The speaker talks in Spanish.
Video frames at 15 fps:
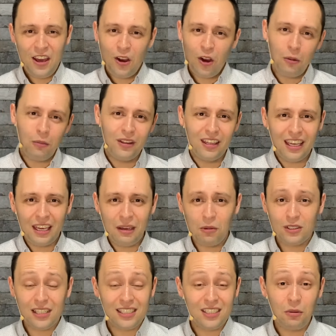Como
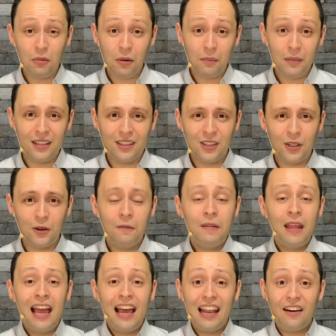dijimos hace un momento,
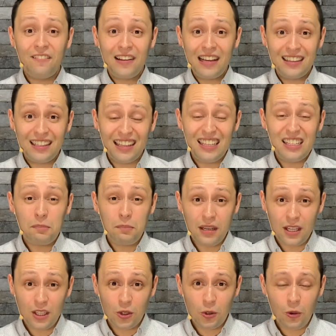la frialdad
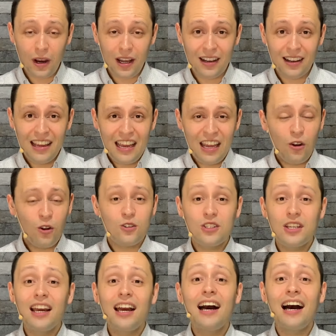espiritual nos
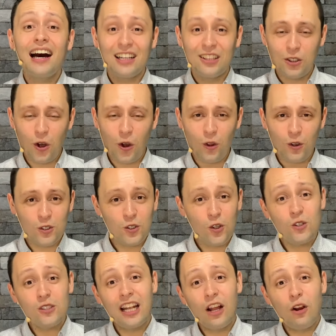llega a todos.
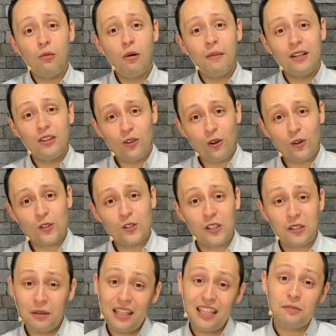Todos en algún momento de nuestras
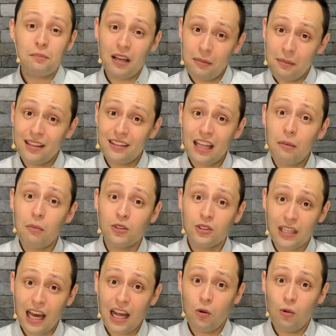vidas experimentamos
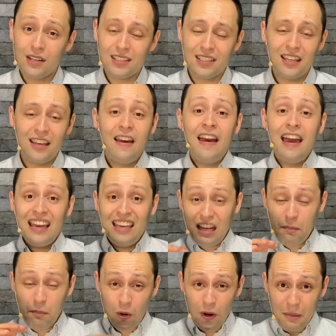algo así. Y el
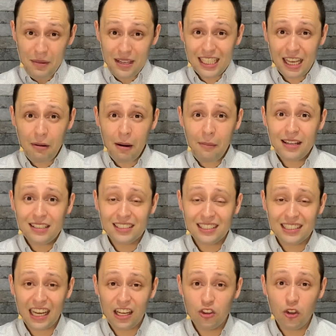problema es que va
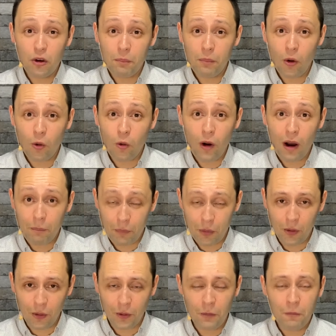avanzando poco a
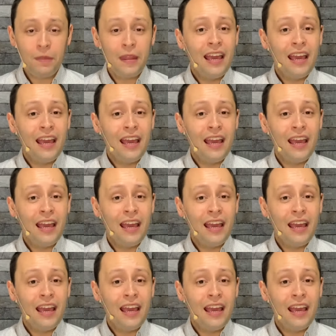poco.